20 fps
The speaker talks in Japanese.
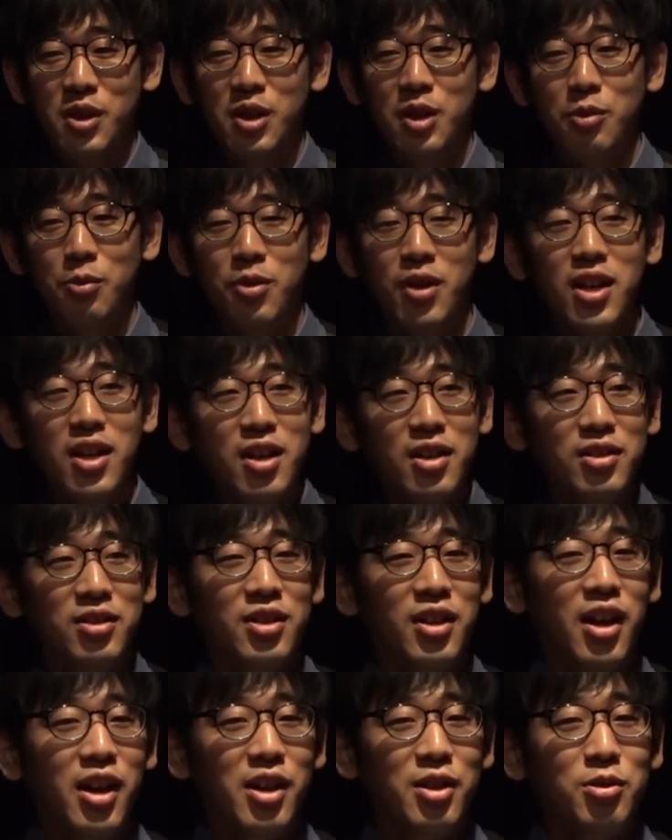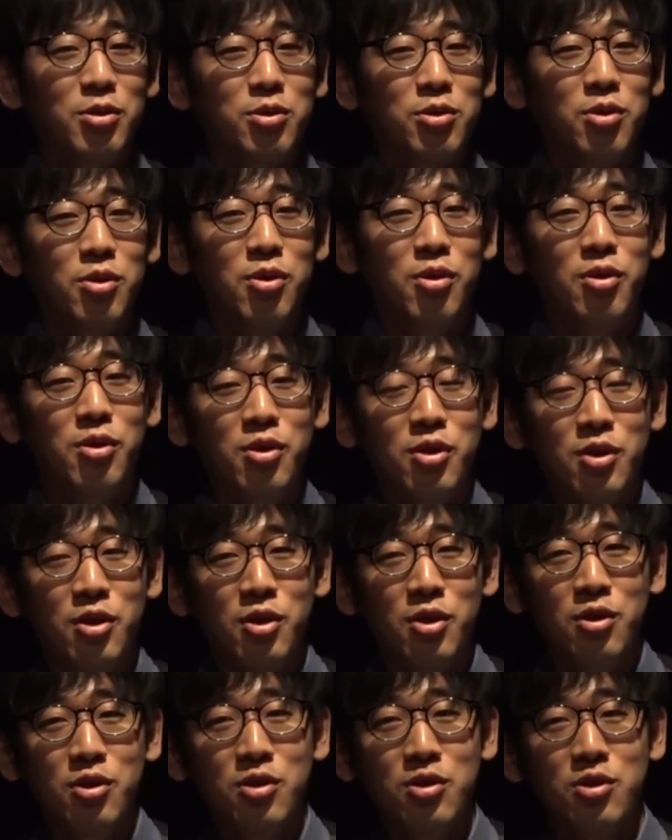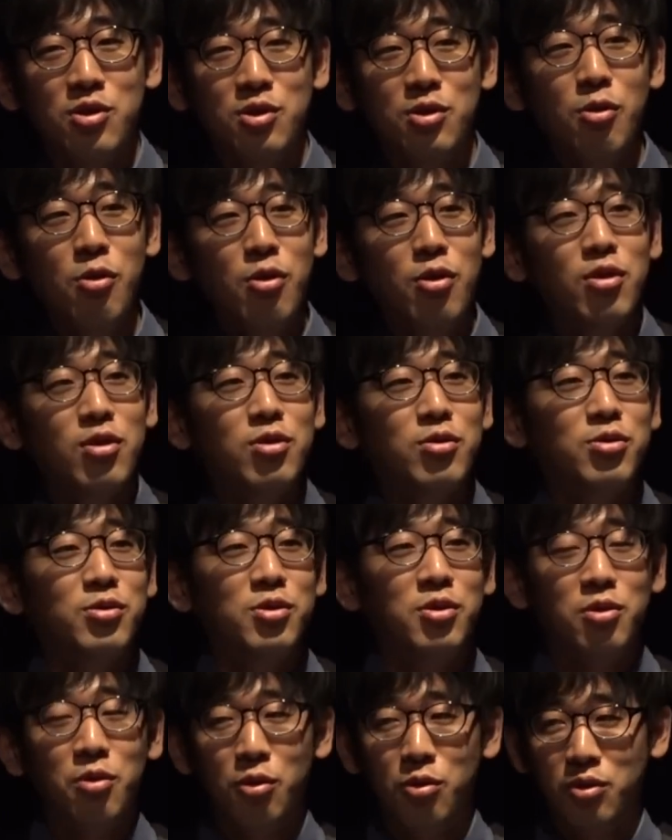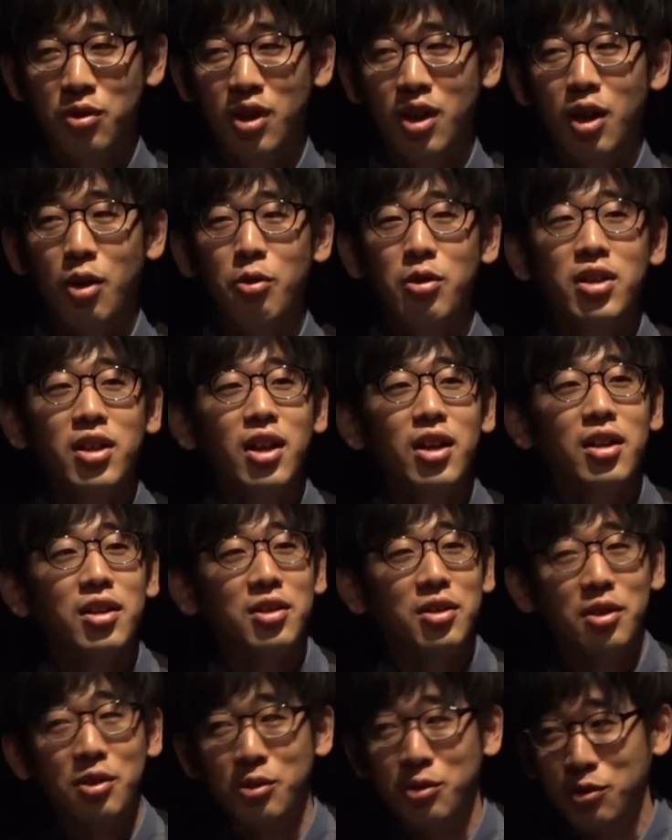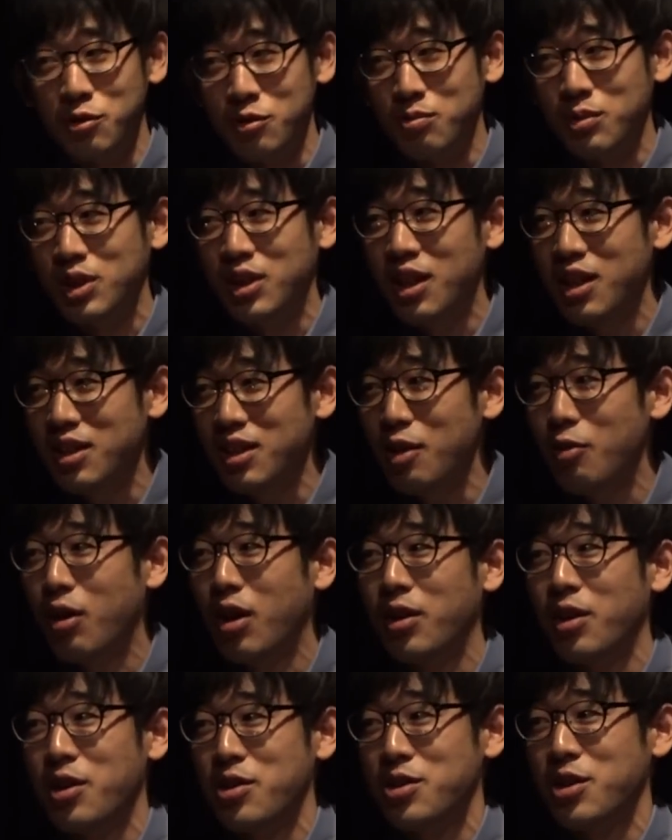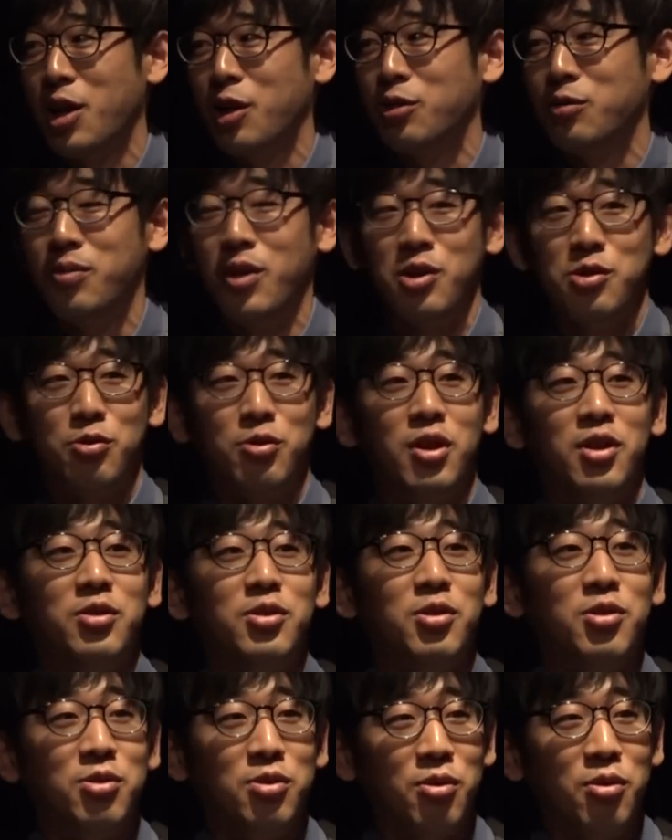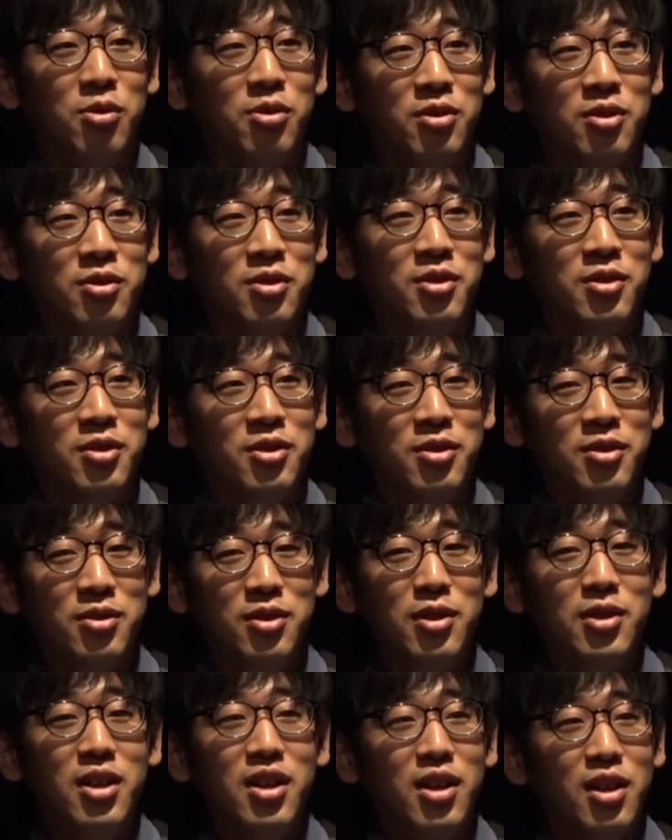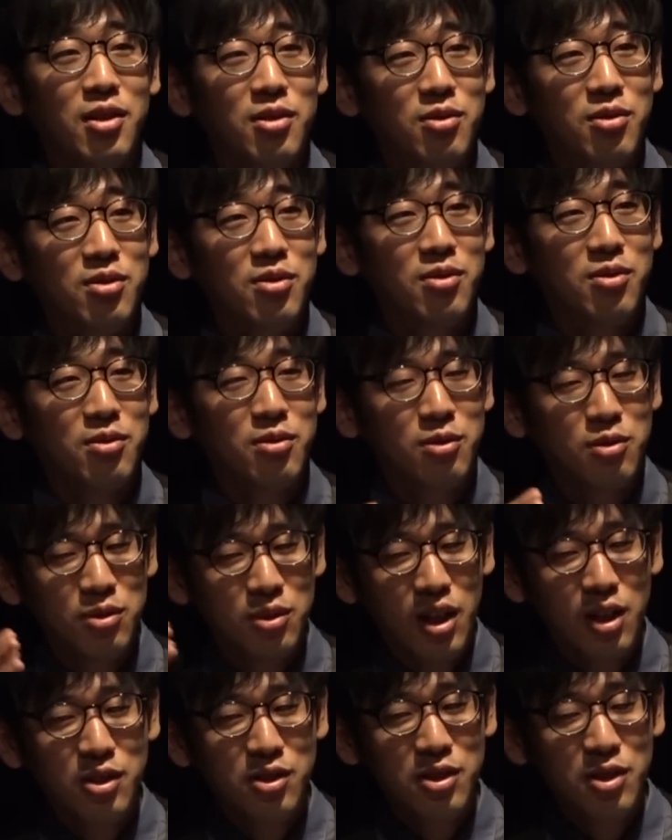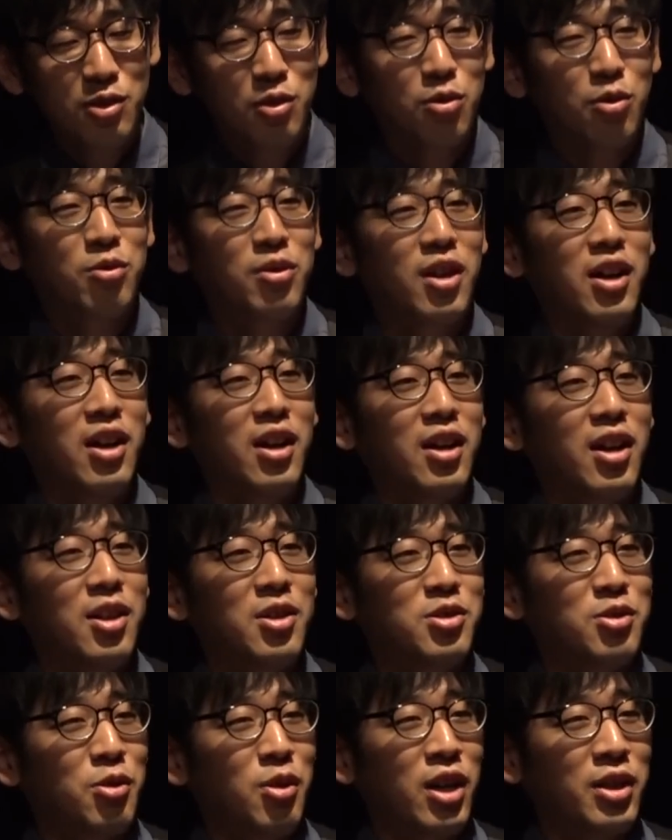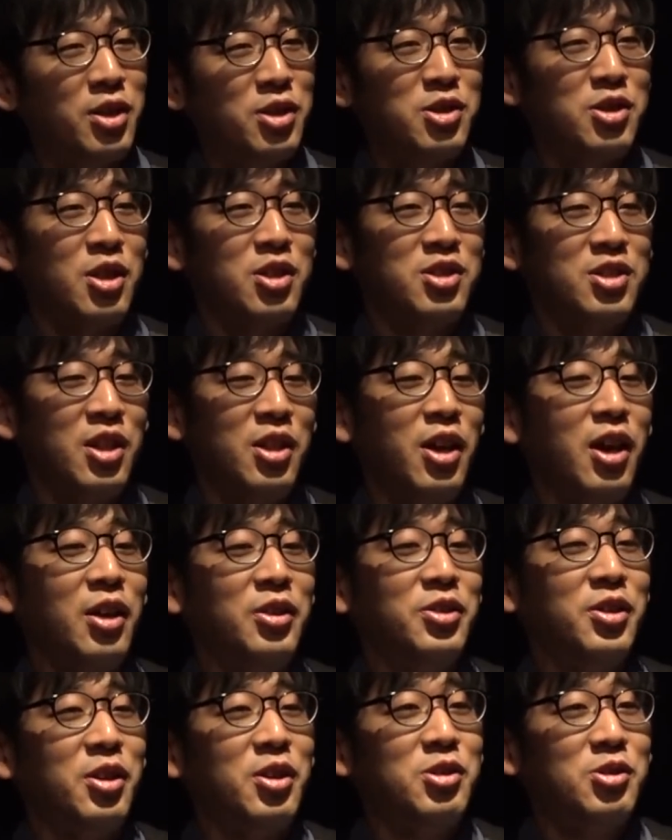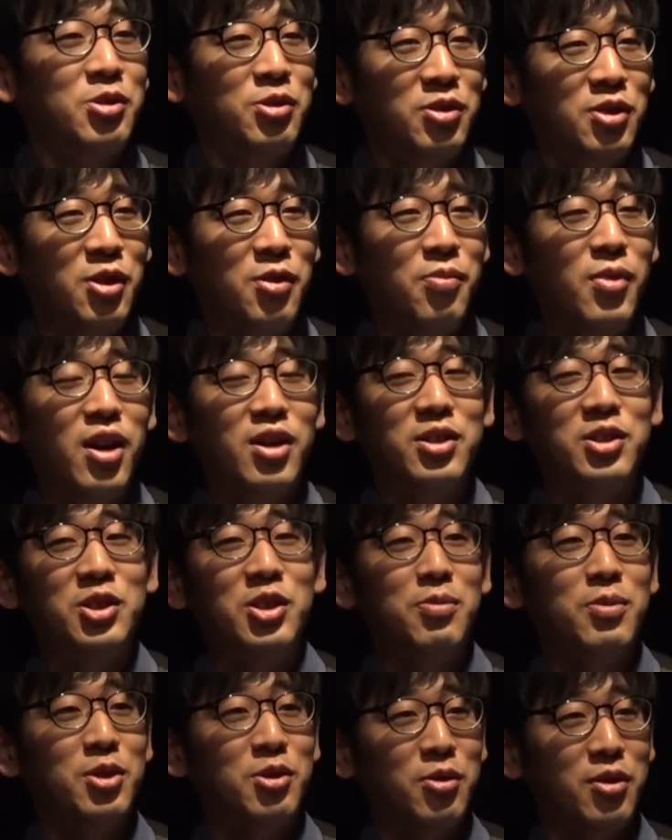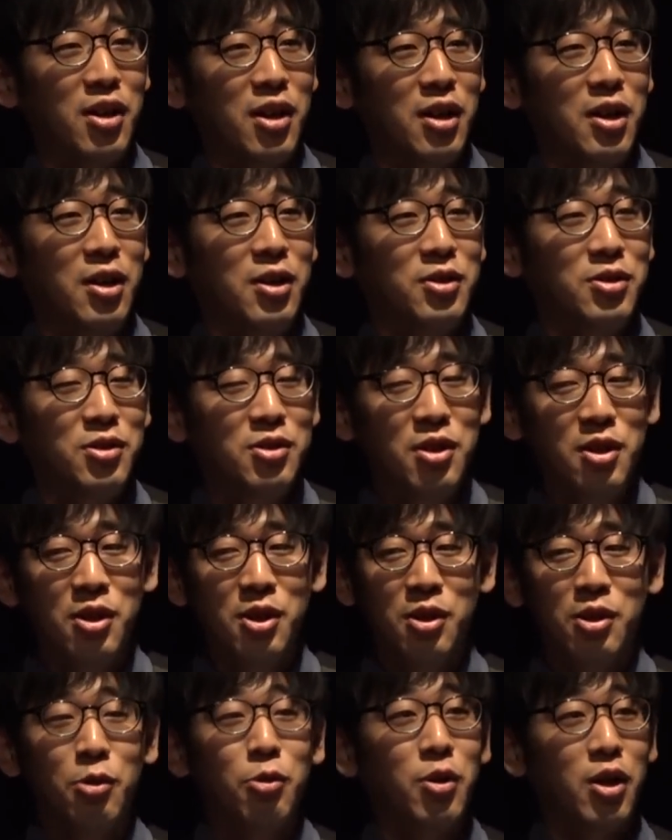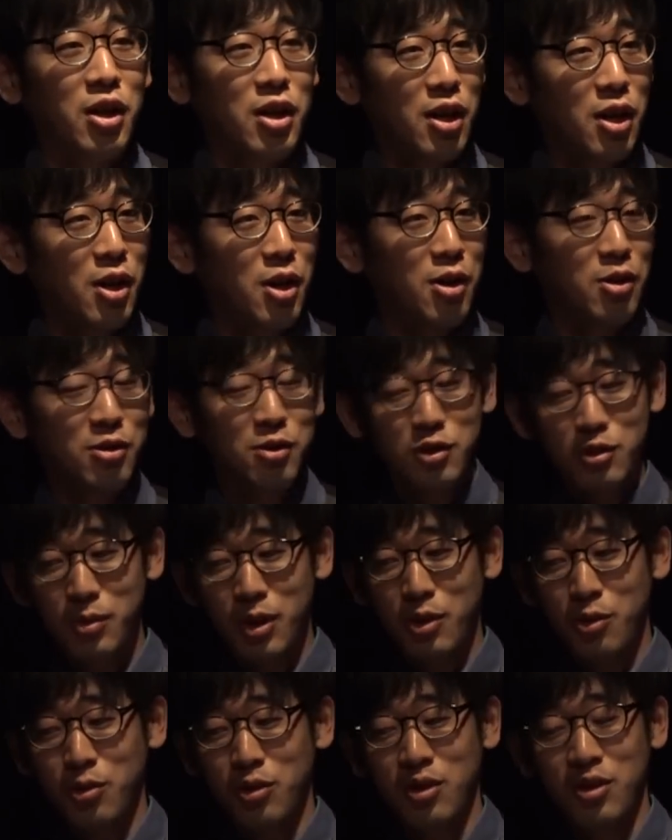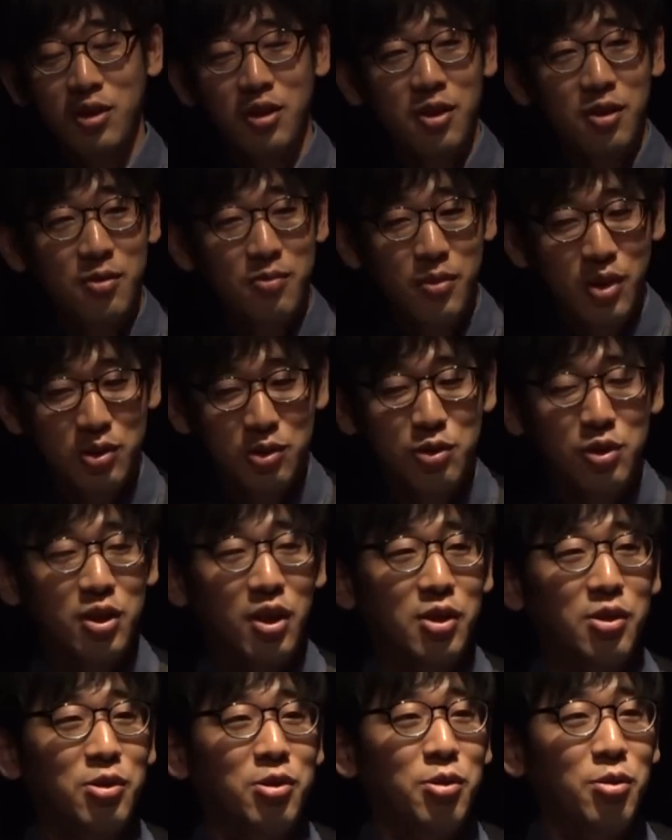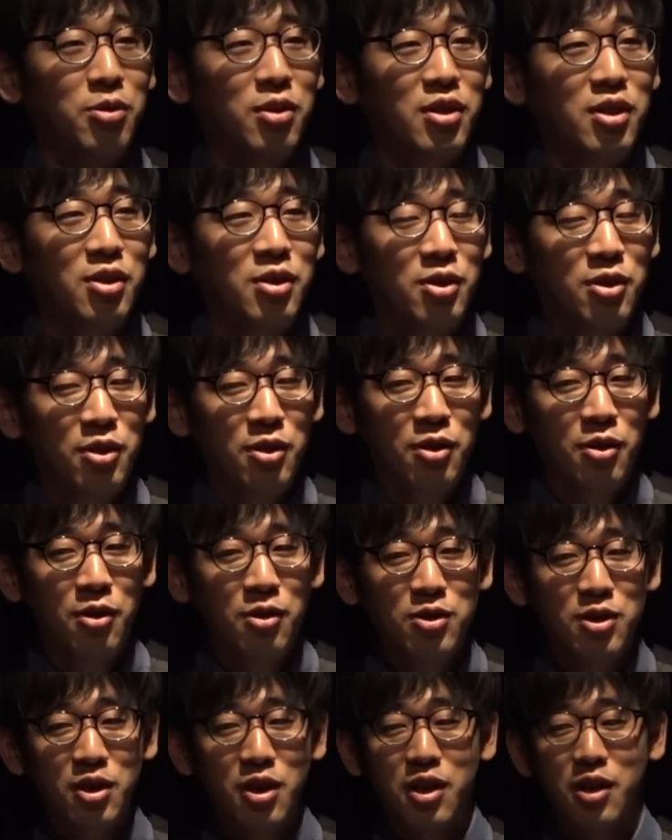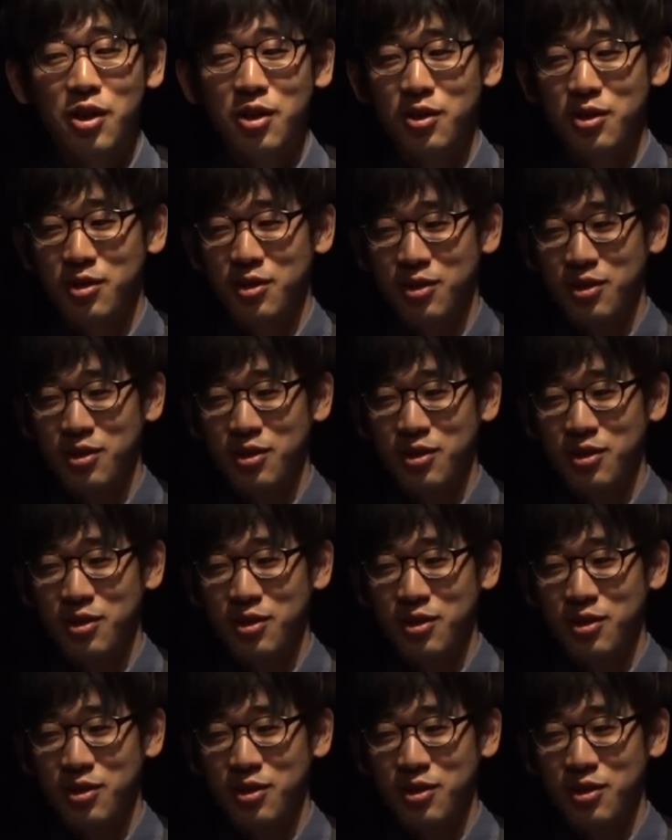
あの中に入ると白い服の女が追いかけてくるみたいなお話がある場所なんですよ。うんでなんかざっくりとそんな感じの話しか知らなかったらしくてまあ行ってみるかって夜中車乗せて、まあ、着いたんですよね。そしたら